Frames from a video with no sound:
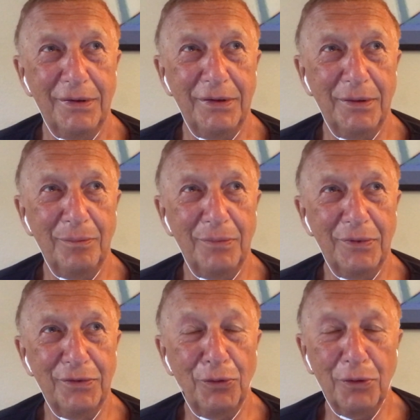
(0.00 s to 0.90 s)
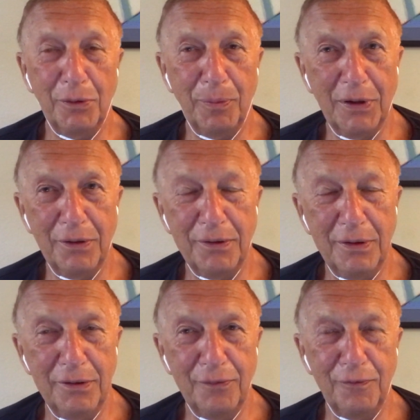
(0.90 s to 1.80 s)
там
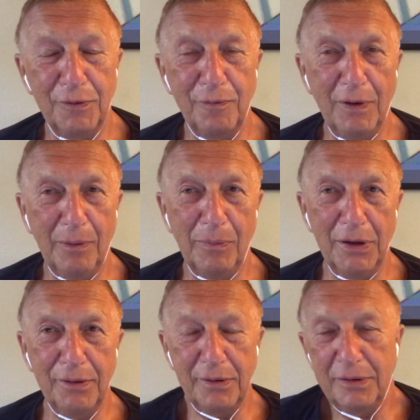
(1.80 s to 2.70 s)
40% информации